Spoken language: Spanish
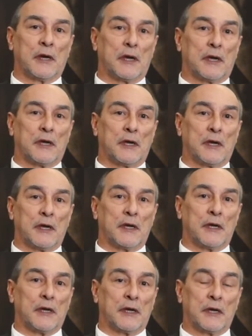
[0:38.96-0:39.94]

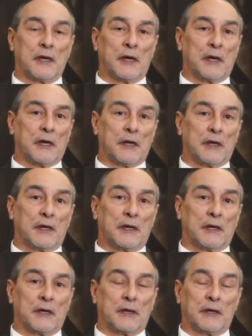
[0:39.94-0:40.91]
eh,
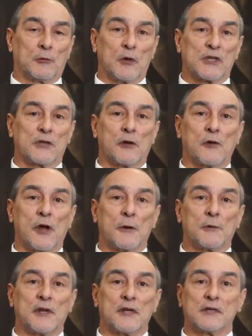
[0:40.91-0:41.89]
eh,
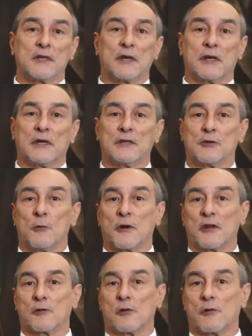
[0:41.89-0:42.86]
cuestionables y,
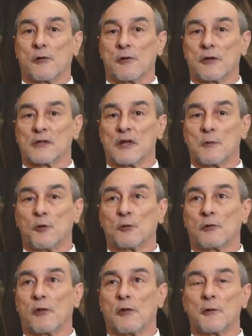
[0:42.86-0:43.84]
sobre todo, desde el
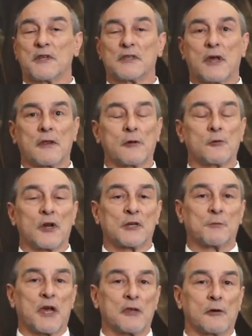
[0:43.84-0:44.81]
punto de vista de un
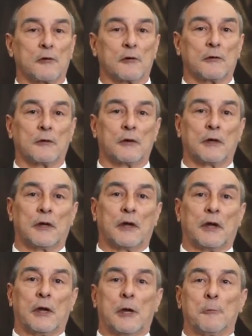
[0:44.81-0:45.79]
español.
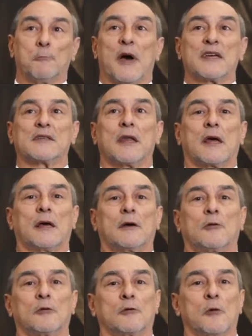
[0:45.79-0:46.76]

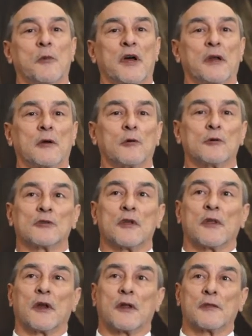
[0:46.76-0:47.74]
Basta con tomar en
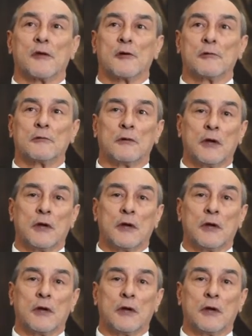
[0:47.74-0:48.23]
consideración